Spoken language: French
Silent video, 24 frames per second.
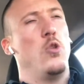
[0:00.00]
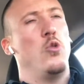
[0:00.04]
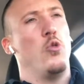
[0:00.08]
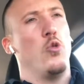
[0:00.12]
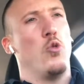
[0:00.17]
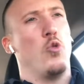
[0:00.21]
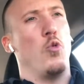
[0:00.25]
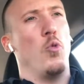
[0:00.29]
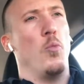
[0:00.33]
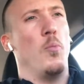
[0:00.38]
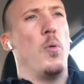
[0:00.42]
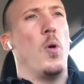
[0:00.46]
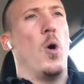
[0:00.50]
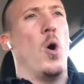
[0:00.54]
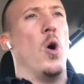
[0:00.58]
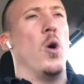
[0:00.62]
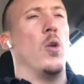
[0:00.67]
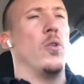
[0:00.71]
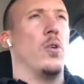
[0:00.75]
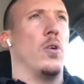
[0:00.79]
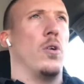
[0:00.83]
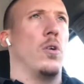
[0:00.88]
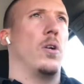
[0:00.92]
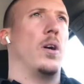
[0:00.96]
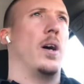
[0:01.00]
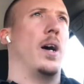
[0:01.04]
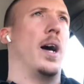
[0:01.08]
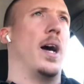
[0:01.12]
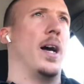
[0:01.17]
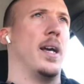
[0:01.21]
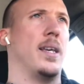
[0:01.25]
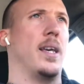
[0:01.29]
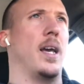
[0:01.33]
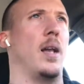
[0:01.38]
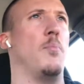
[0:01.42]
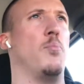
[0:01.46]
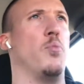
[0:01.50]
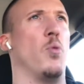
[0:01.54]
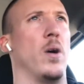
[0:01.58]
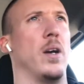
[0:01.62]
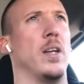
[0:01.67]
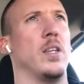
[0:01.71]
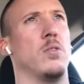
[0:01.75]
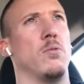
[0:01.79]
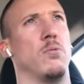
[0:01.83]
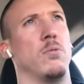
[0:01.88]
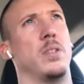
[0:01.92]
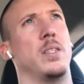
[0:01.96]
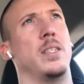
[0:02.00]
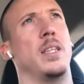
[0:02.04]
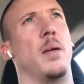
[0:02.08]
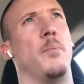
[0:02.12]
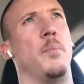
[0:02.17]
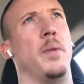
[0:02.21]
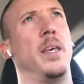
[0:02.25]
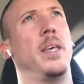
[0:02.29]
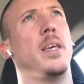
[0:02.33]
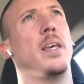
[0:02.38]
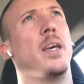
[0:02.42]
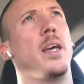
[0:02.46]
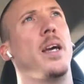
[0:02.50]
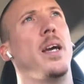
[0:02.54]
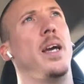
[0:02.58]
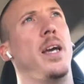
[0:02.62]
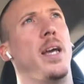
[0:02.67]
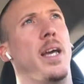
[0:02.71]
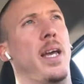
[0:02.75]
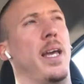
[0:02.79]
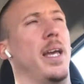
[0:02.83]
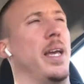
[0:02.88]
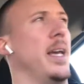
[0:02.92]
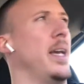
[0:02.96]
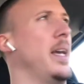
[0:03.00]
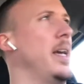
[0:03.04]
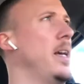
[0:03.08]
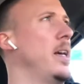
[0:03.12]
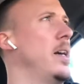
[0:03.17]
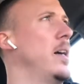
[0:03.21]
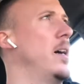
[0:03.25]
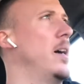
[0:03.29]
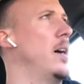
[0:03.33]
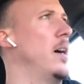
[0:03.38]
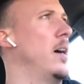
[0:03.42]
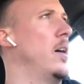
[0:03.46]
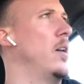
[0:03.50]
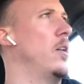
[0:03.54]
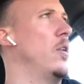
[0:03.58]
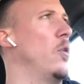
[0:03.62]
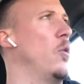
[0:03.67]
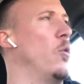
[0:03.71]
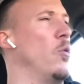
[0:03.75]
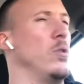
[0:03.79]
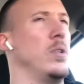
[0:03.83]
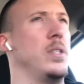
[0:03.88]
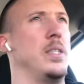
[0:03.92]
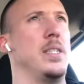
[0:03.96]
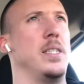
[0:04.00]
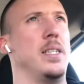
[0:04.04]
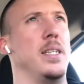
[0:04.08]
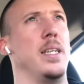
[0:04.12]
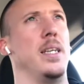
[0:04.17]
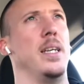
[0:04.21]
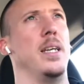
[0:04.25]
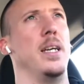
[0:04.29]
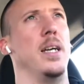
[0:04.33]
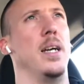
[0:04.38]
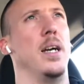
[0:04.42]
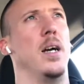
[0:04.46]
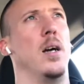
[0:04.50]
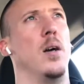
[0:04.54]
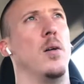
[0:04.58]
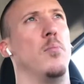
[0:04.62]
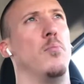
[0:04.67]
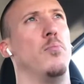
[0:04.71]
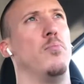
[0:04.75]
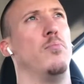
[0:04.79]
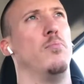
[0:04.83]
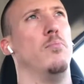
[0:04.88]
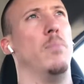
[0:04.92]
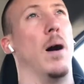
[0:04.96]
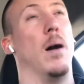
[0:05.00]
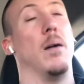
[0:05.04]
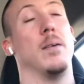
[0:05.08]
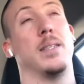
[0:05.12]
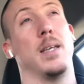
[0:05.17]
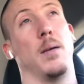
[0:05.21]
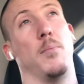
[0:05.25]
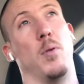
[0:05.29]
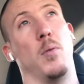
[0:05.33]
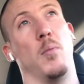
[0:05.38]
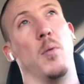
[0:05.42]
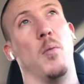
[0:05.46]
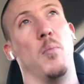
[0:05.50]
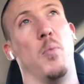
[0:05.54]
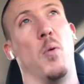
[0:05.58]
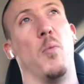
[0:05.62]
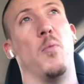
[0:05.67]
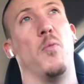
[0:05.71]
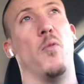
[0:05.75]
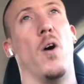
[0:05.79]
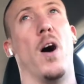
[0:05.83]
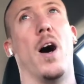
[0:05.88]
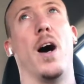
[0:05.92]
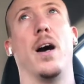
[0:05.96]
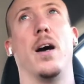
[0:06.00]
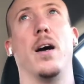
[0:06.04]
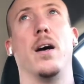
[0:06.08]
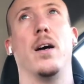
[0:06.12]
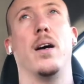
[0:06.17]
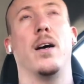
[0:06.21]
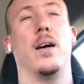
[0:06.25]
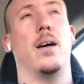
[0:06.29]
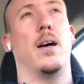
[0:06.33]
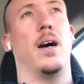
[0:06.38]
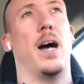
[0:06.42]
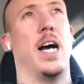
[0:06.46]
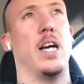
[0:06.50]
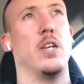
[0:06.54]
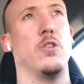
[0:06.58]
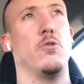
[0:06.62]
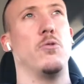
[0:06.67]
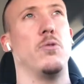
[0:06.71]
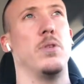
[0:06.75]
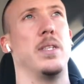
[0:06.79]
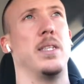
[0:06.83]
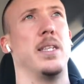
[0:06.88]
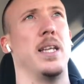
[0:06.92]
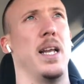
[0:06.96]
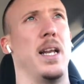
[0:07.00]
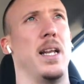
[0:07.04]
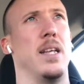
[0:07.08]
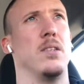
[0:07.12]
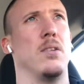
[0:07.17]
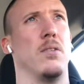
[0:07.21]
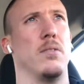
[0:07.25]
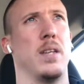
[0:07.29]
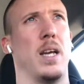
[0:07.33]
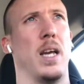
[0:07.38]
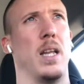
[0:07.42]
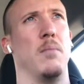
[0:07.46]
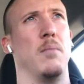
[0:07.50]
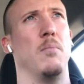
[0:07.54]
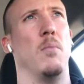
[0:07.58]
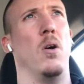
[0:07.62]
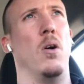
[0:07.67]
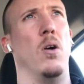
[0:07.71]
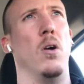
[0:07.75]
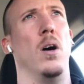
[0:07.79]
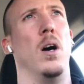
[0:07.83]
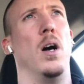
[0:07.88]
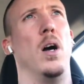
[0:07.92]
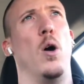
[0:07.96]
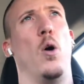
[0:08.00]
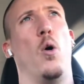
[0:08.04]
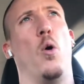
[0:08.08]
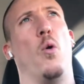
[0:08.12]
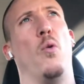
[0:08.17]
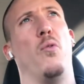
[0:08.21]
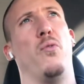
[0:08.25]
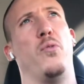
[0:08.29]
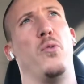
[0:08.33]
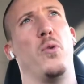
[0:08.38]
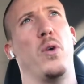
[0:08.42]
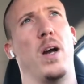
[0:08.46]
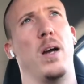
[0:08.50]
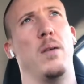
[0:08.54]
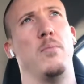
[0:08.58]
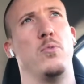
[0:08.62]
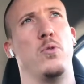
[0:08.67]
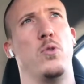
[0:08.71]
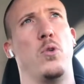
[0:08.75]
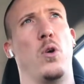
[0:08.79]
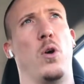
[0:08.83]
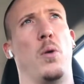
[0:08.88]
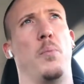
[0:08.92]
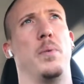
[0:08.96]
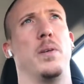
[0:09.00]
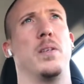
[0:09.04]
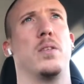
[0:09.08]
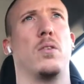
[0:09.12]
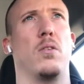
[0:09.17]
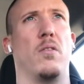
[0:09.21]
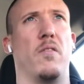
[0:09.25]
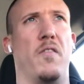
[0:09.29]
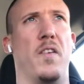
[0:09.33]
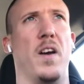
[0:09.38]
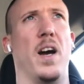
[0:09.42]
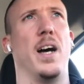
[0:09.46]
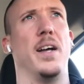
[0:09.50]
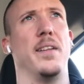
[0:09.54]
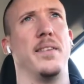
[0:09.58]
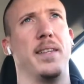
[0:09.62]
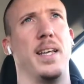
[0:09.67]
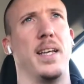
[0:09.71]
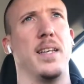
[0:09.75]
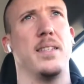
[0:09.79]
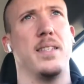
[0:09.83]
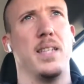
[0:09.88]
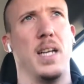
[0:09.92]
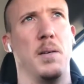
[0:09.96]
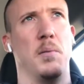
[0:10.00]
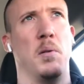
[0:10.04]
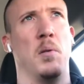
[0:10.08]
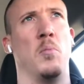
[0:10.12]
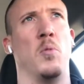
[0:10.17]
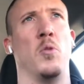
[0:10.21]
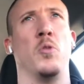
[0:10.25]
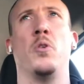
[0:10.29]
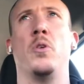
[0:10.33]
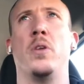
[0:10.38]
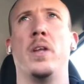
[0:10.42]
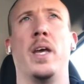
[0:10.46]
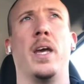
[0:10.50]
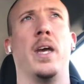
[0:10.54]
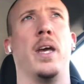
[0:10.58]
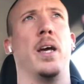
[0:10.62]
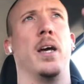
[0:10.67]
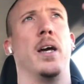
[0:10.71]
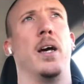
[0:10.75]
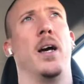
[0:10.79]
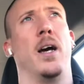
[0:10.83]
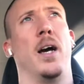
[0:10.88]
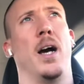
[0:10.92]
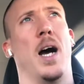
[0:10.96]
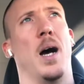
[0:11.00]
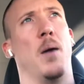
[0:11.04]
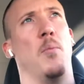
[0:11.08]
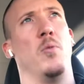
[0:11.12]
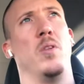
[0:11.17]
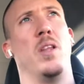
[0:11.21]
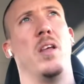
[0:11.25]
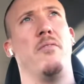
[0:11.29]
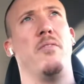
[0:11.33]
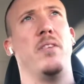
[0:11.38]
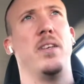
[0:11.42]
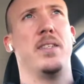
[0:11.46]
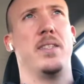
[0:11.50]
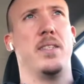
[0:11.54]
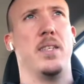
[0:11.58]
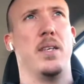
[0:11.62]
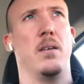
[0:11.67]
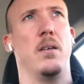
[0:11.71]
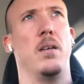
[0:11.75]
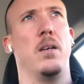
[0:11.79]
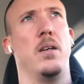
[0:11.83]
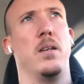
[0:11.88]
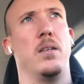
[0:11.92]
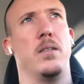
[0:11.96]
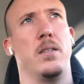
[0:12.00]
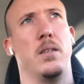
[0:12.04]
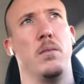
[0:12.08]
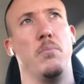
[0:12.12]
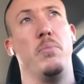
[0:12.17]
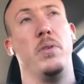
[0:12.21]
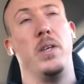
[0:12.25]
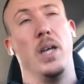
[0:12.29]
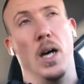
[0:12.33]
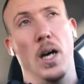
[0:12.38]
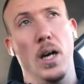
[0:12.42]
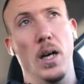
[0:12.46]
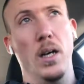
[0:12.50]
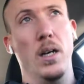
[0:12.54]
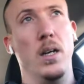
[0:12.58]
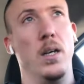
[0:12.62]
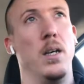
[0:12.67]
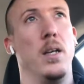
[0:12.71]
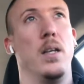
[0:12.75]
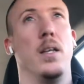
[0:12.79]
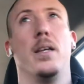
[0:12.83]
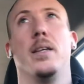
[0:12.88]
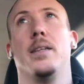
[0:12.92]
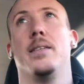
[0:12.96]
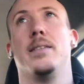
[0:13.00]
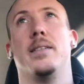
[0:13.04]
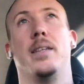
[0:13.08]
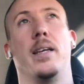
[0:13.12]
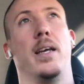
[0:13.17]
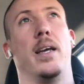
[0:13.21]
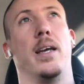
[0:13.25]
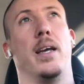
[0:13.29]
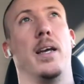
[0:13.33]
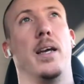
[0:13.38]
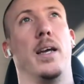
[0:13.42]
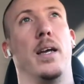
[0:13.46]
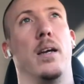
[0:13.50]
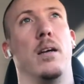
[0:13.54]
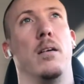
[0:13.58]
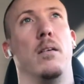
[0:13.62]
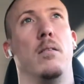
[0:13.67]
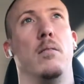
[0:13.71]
de comprendre à quel point ils sont dynamiques et euh, aussi ben, simplement pour pouvoir ajuster les entraînements au fur et à mesure. Parce que faire un test à un moment donné, à mon avis, c'est bien, c'est